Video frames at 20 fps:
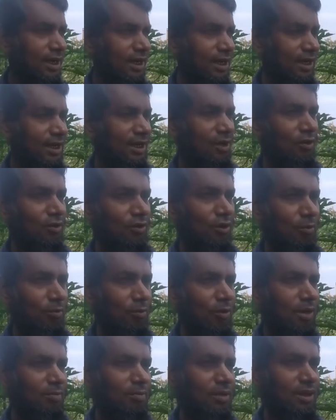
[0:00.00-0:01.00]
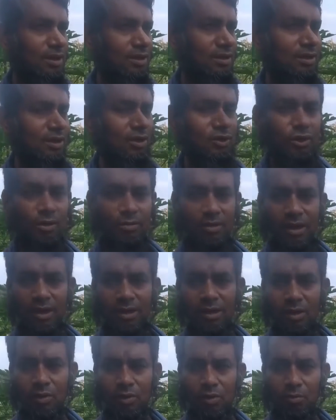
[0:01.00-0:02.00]
এলাকার গর্ব আমরা নিজেরা সবার
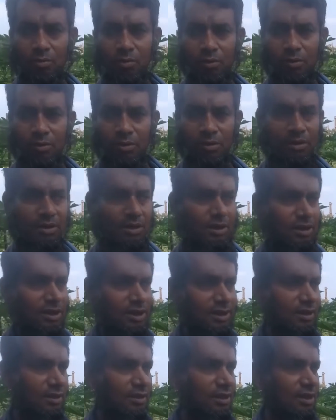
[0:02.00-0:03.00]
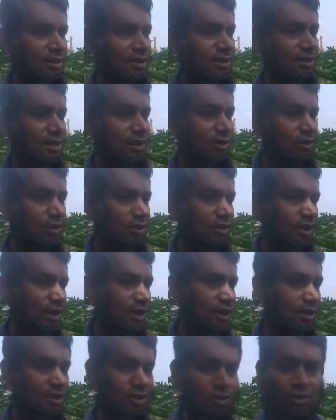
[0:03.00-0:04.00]
একটা গর্ব নিজের দেখতে একটা শান্তি
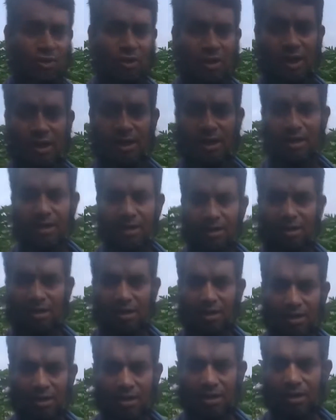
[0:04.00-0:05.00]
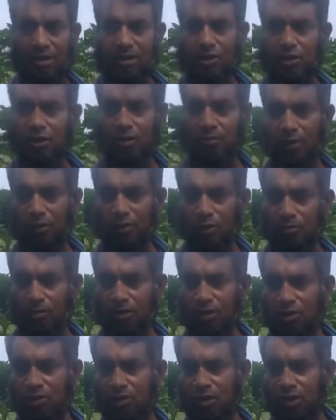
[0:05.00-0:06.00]
লাগে সুন্দর লাগে এটা
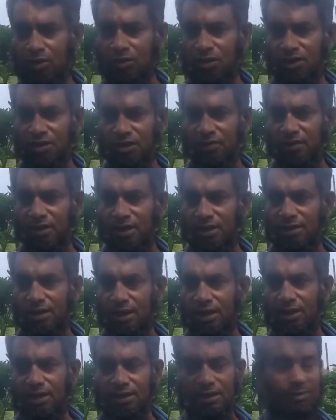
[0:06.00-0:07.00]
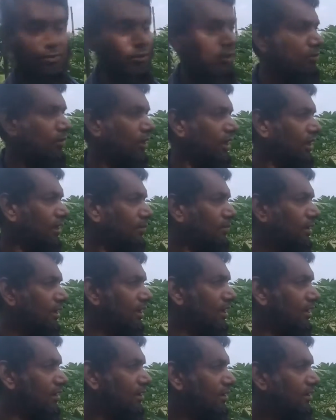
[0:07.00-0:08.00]
সবাই করা হইতেছে পানি ছাড়ে না জীবন আমরা
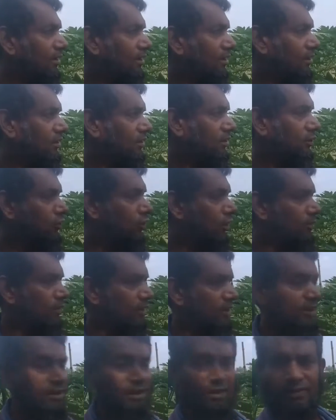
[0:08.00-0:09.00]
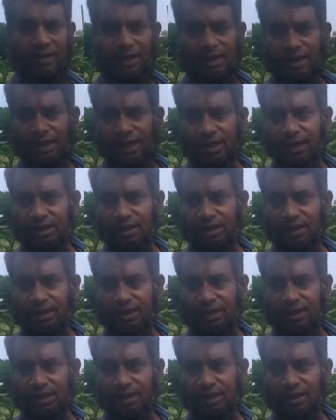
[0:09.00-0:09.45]
জন্মে থেকে পানি